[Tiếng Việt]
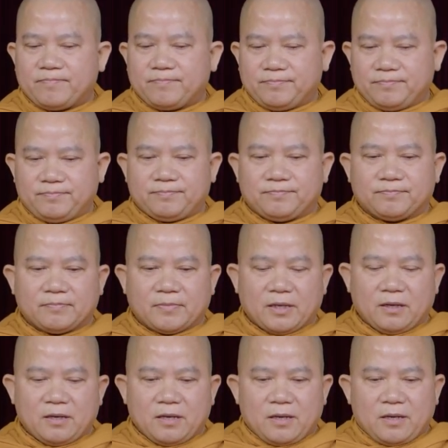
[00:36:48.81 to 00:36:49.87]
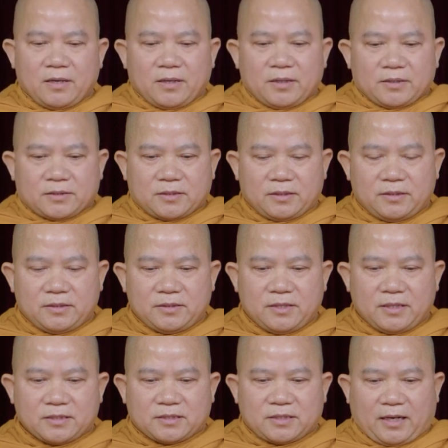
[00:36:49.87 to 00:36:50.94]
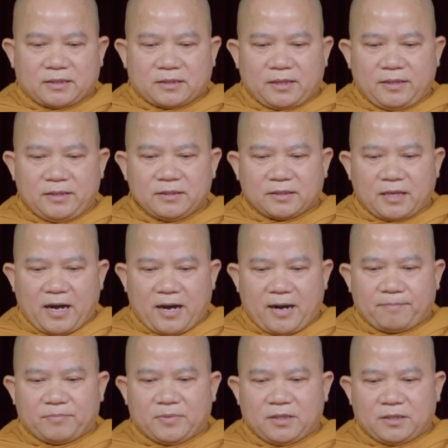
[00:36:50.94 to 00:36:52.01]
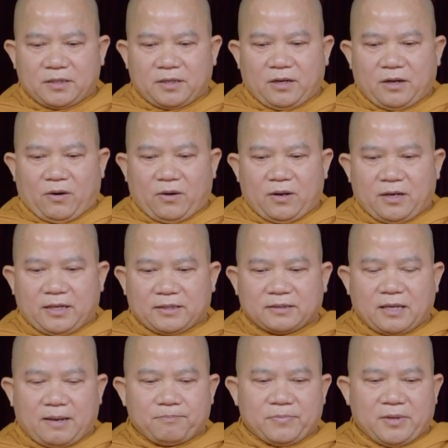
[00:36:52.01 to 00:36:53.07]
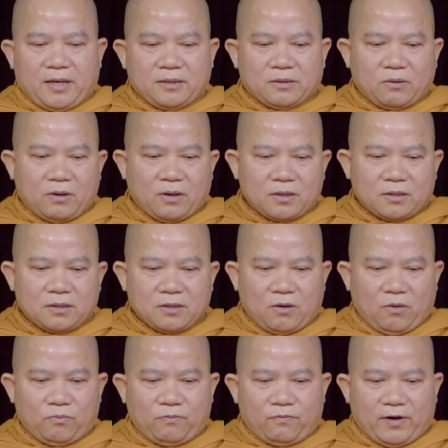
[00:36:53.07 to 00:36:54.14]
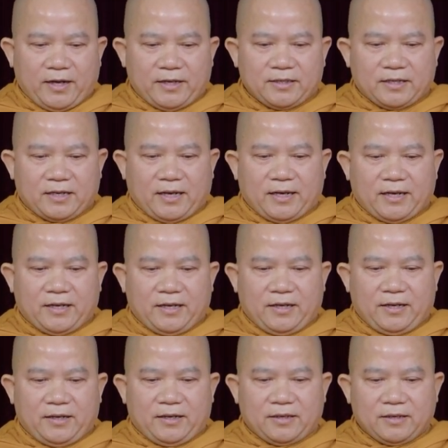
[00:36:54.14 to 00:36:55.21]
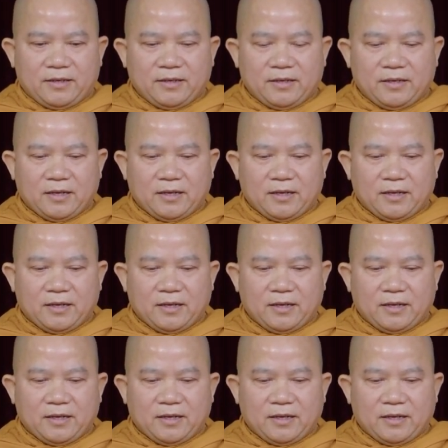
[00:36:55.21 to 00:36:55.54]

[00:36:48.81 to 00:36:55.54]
ừ. sự dứt sạch thủy tham được gọi là tâm giải thoát cũng vậy này